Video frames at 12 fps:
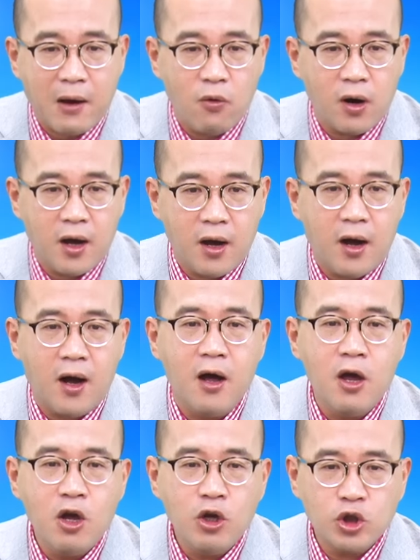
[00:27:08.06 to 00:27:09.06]
握了哈。
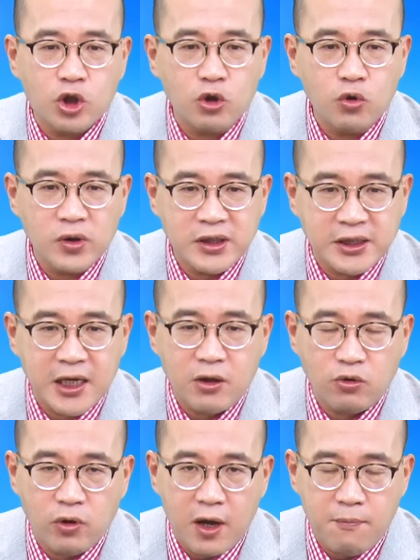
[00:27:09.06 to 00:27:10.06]
主
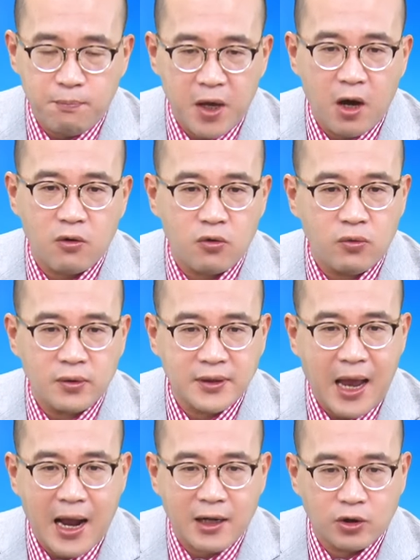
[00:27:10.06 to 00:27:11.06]
升段标股
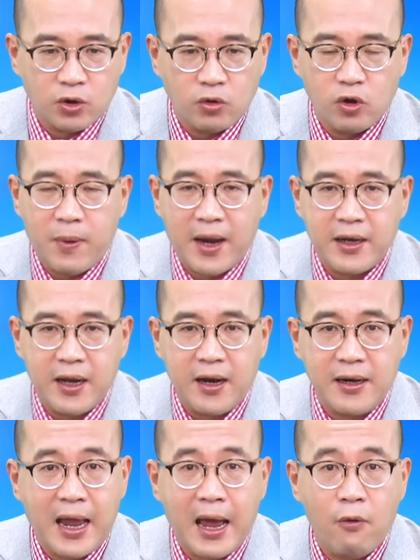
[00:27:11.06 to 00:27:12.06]
大多头排列
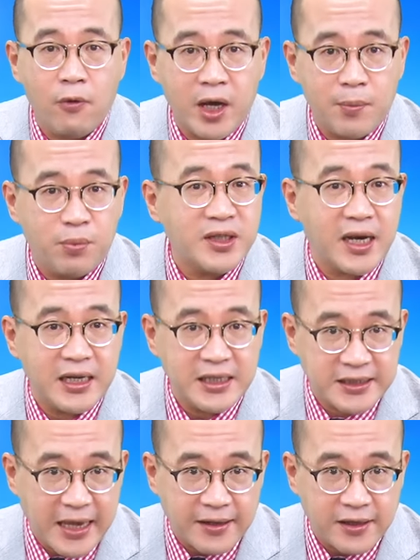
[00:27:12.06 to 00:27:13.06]
拉回不是给你
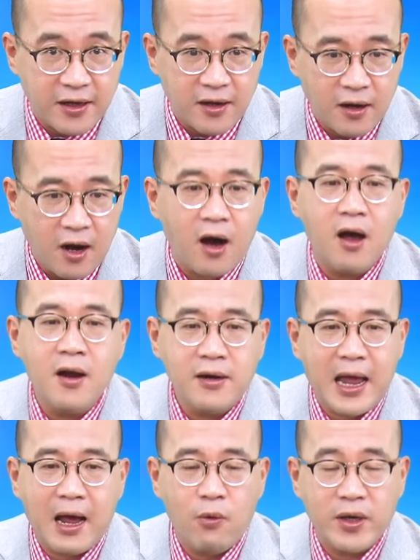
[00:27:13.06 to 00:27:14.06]
散的啊，
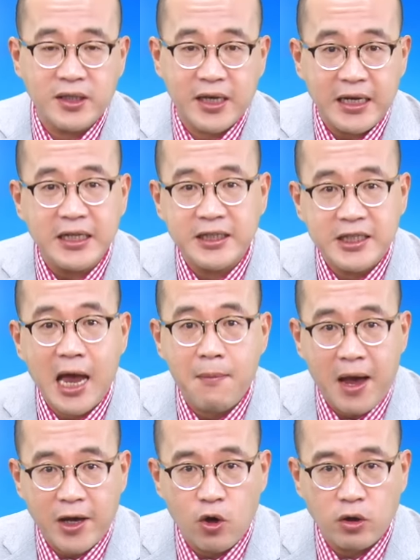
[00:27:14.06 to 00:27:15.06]
拉回是给你加
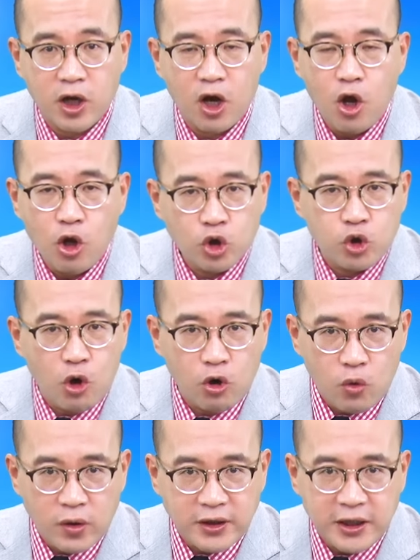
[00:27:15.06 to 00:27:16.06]
码用的。错
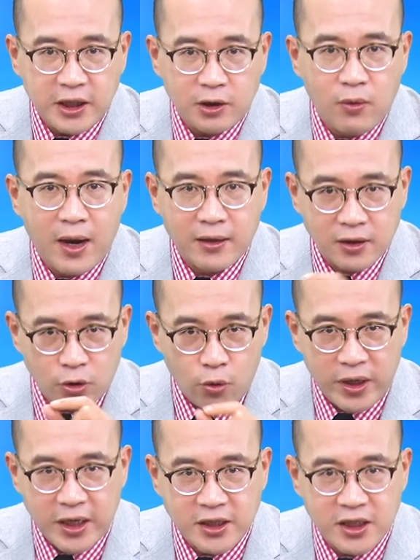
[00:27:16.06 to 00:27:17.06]
过第一段
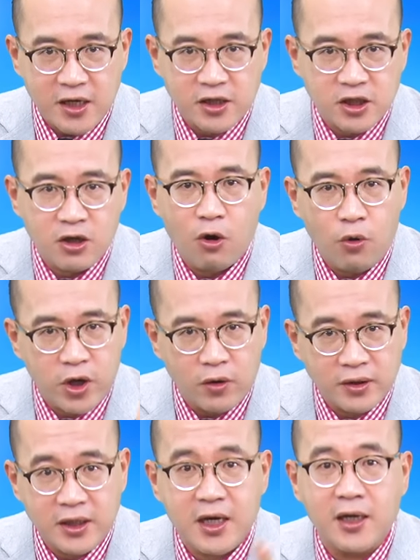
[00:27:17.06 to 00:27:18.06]
回整之后会有
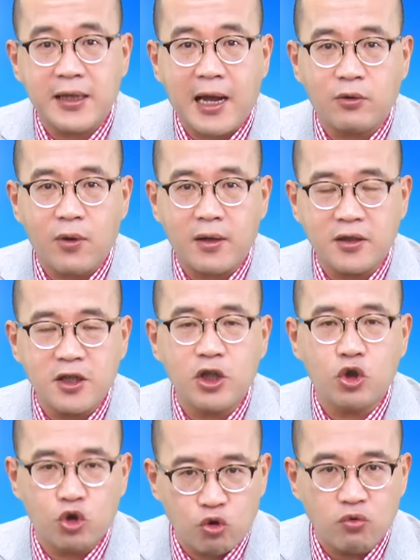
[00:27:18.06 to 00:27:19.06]
第二大段，这是
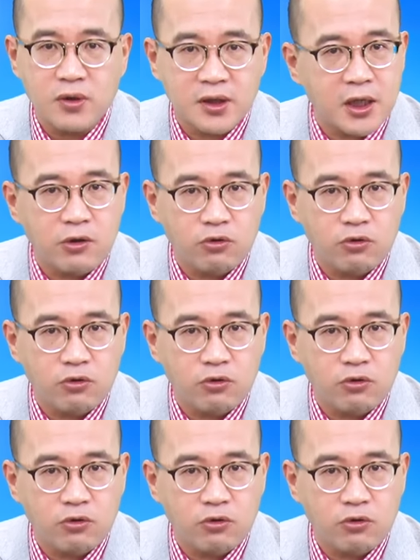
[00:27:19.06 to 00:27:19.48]
主升